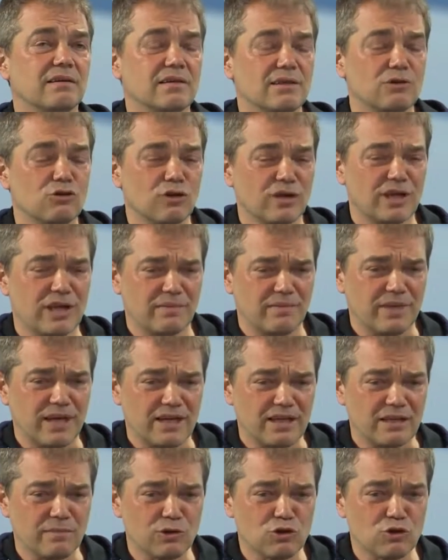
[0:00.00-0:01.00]
e,
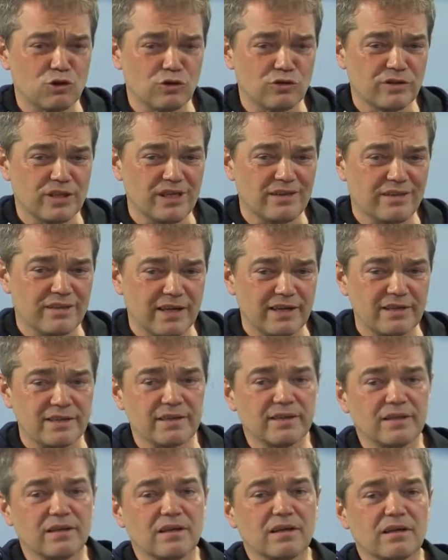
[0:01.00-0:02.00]
dönemlerde birçok dindar
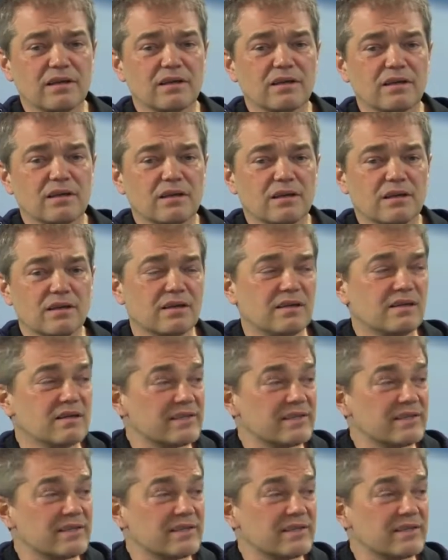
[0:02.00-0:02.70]
e,